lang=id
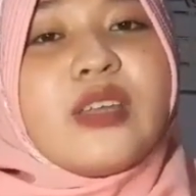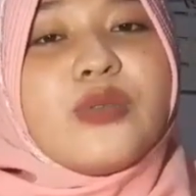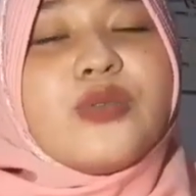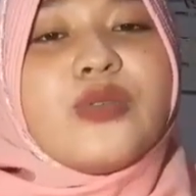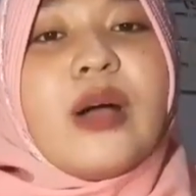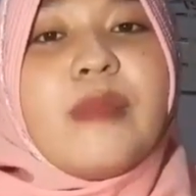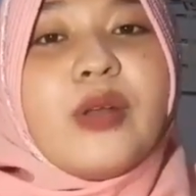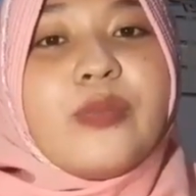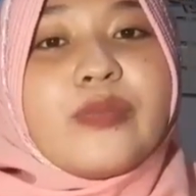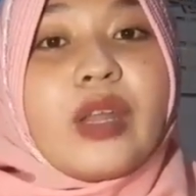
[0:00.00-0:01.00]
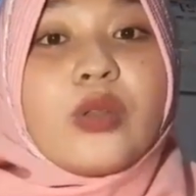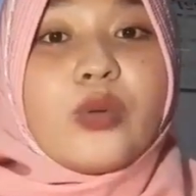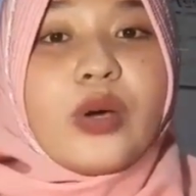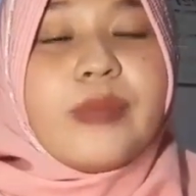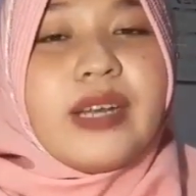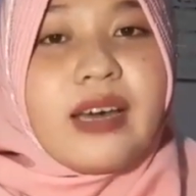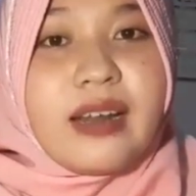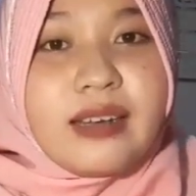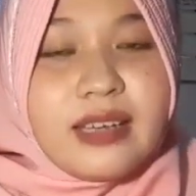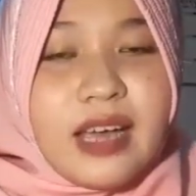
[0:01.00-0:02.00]
itu juga belum tentu
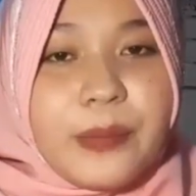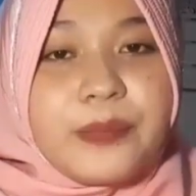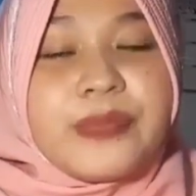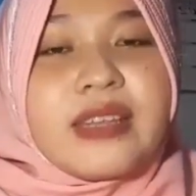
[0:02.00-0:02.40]
kebenarannya.